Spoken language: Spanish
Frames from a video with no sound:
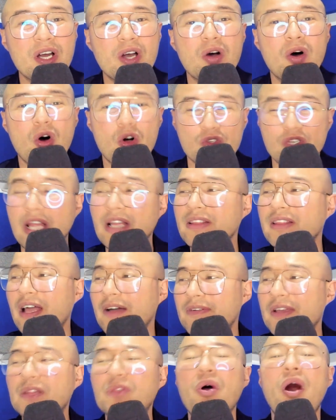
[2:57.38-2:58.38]
o Santa
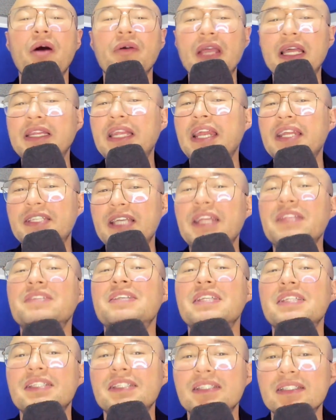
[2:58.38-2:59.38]
Fe todavía tiene
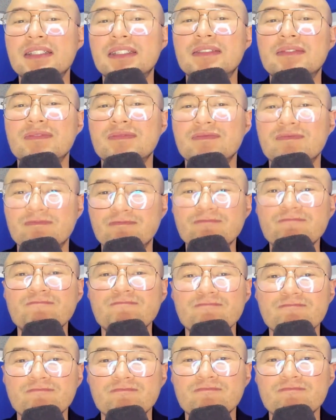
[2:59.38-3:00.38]
chances. ¿Mm?
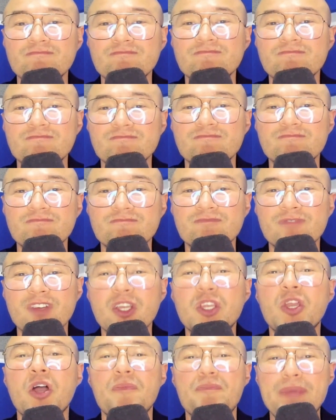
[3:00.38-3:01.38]

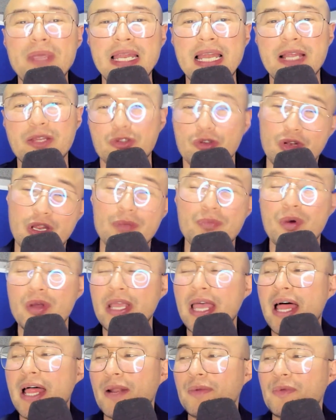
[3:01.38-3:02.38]
¿Qué opinan? Yo les voy
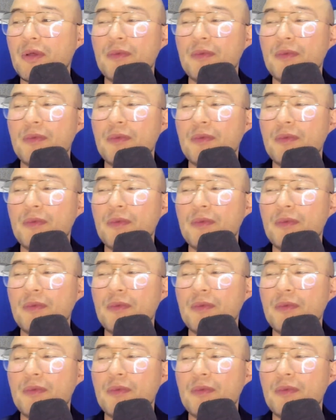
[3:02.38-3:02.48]
a dar mi